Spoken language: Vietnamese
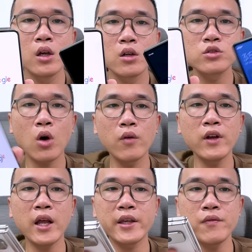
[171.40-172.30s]
so với
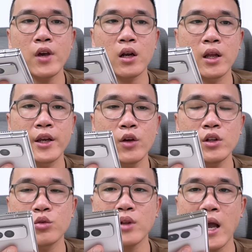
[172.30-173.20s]
lại cái việc là nếu như
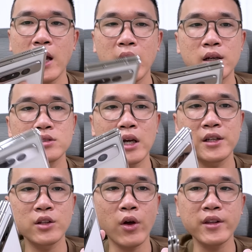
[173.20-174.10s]
chúng ta rằng
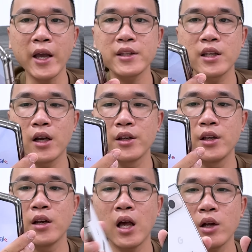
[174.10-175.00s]
điện thoại thanh thì gần
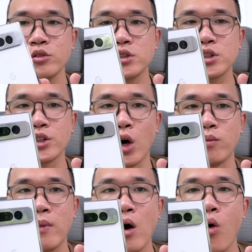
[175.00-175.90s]
như đã có sự tương
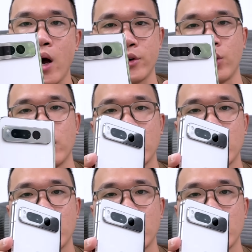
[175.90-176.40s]
đồng bão hòa rồi